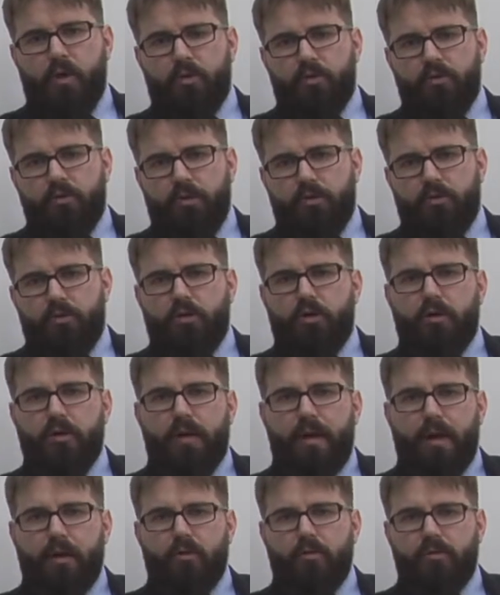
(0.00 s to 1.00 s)

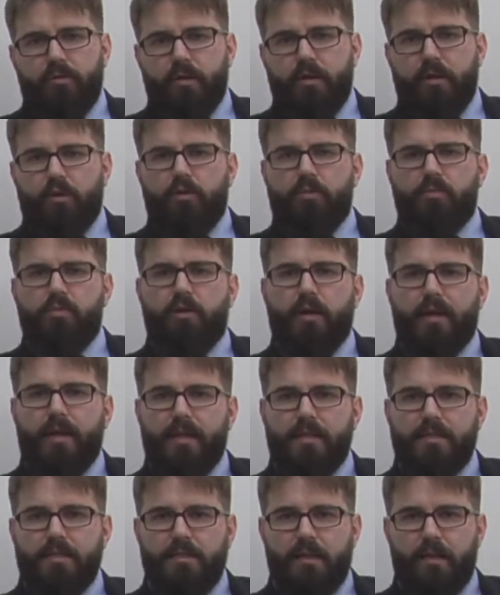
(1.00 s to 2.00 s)
conocida como
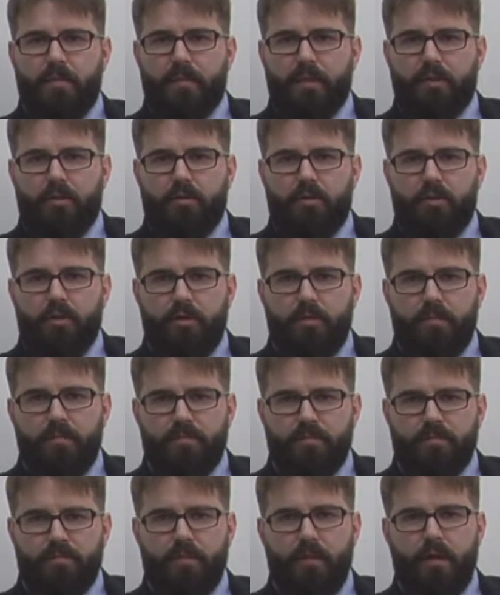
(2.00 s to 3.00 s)
crisis del petróleo.
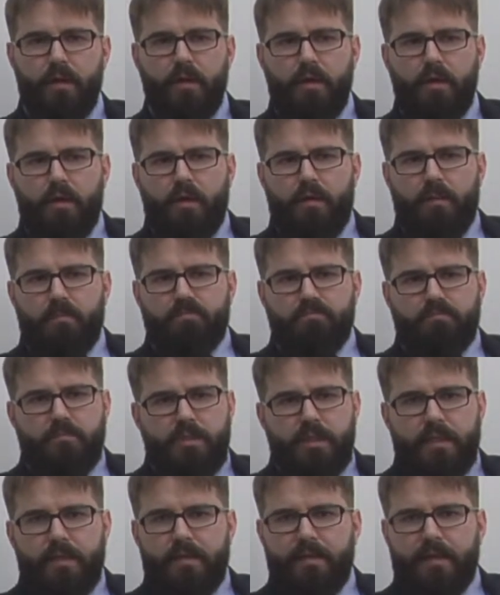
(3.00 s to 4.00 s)

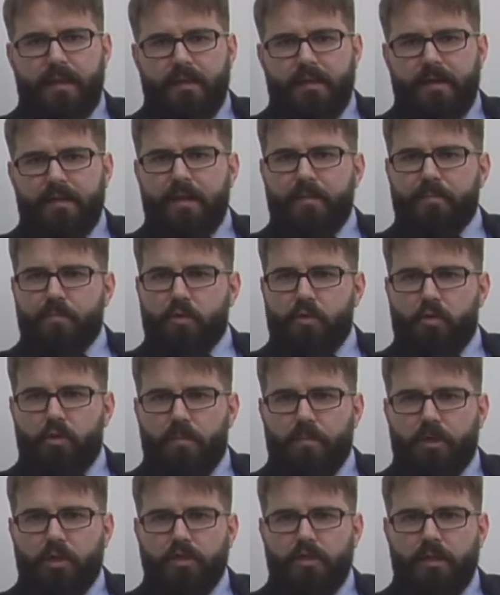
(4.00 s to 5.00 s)
Sin entrar tampoco
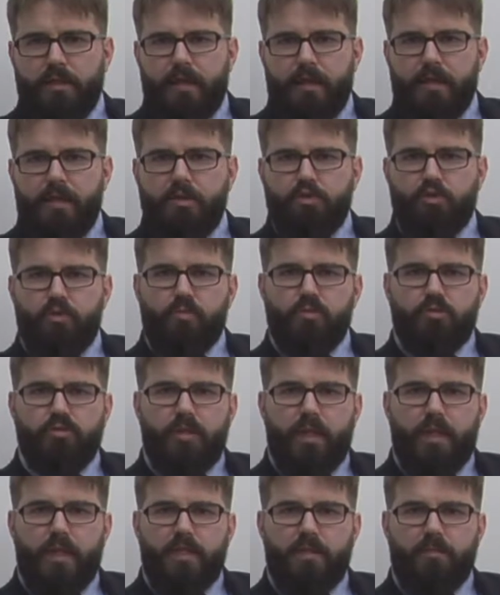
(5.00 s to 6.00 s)
en mayores detalles, como
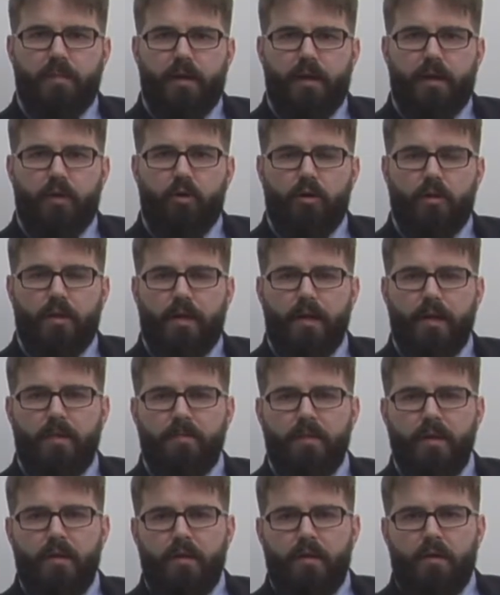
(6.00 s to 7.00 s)
ustedes bien
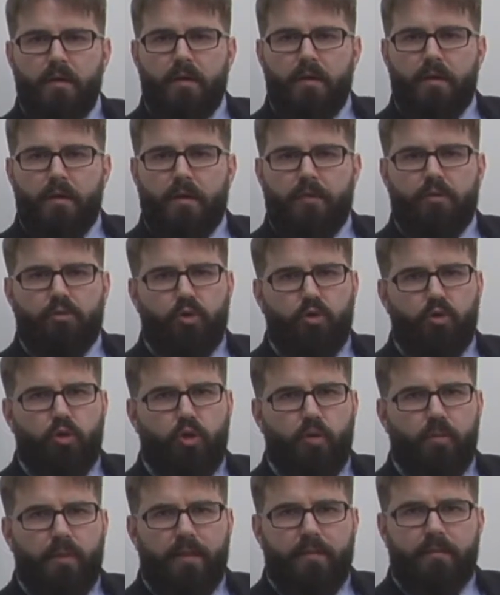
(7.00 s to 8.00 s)
recordarán, eh, todo
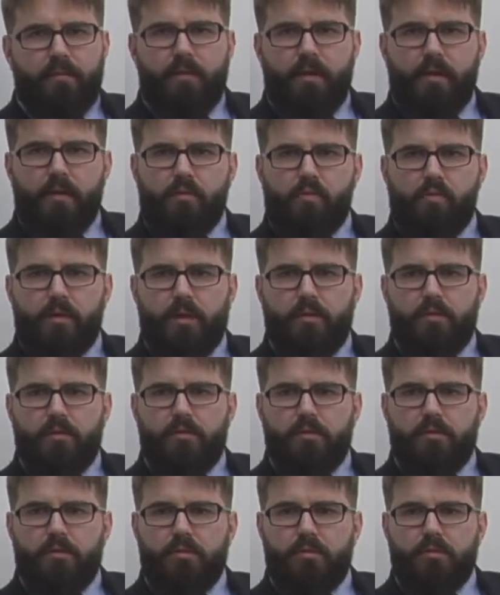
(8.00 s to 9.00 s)
comienza
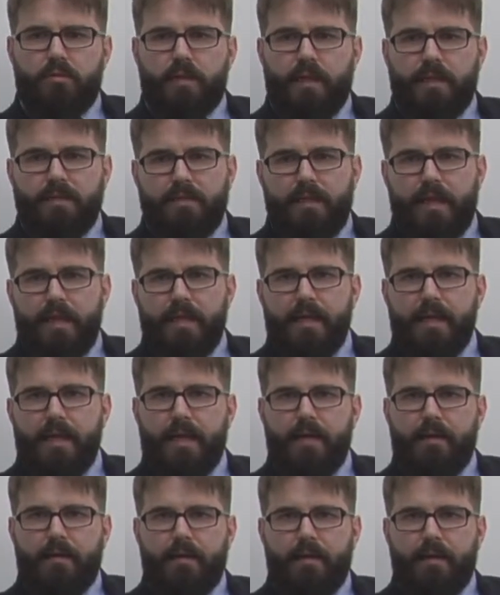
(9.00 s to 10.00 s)
cuando
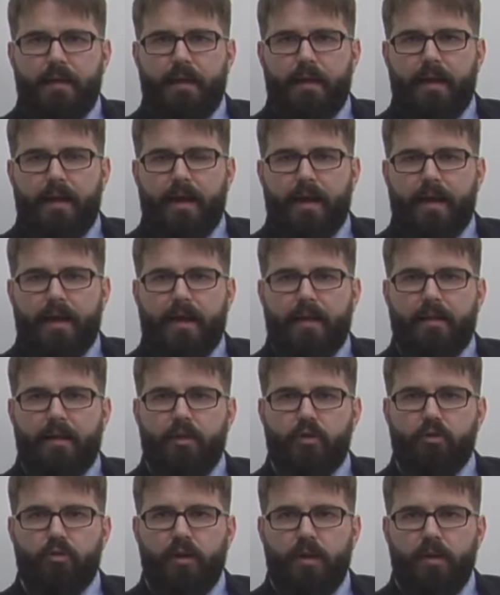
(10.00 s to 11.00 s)
estalla la guerra
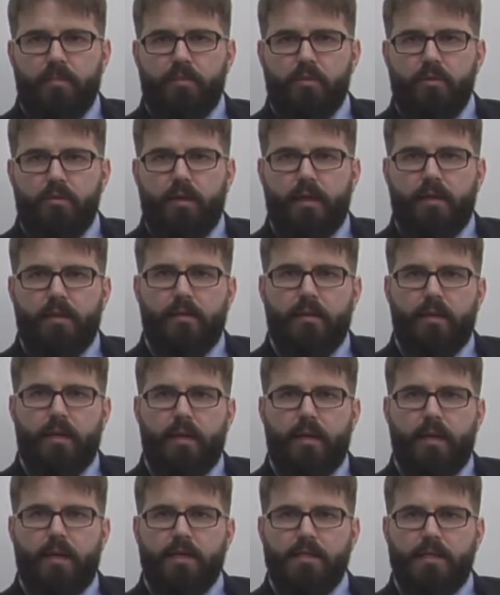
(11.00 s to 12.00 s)
del Yom Kippur
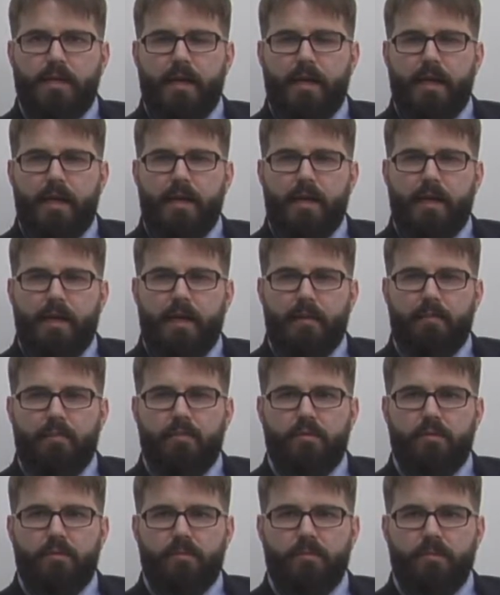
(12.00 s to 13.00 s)
entre Israel y
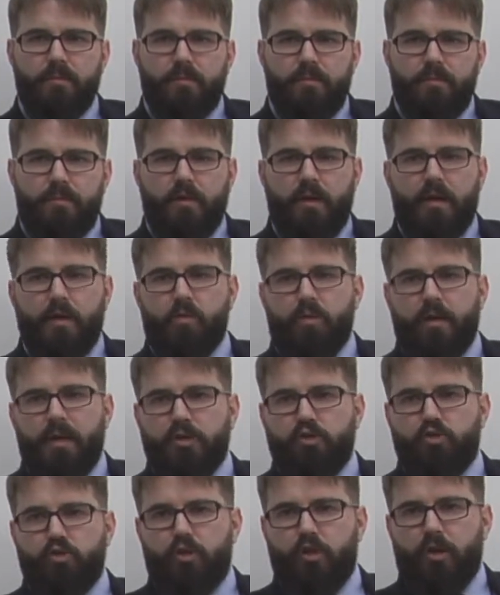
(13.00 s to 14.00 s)
Egipto
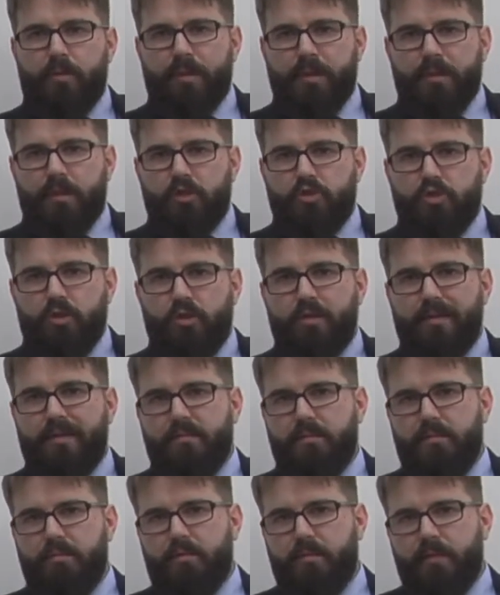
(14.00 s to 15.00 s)
recuerdan, solamente son
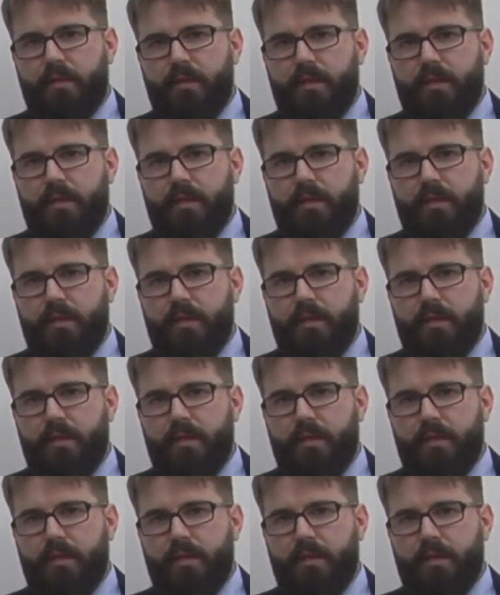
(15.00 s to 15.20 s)
19